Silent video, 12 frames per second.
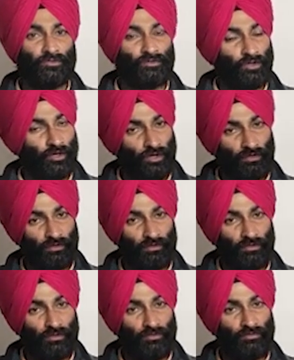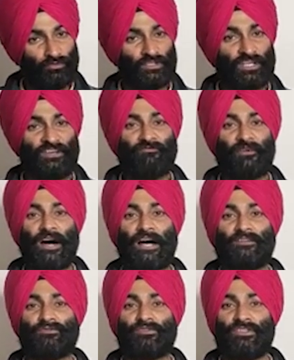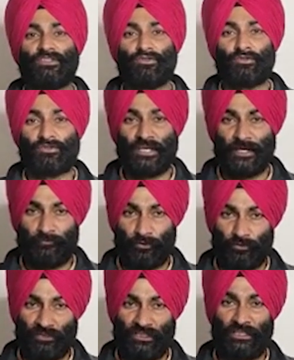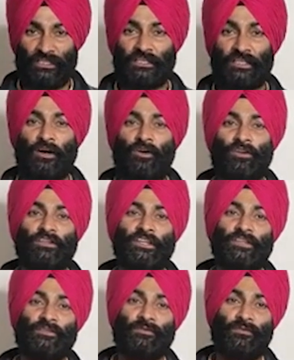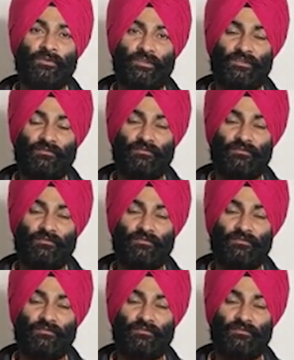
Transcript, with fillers: तो उसके बाद उसकी जो जन विरोधी नीतियां और तेज होंगी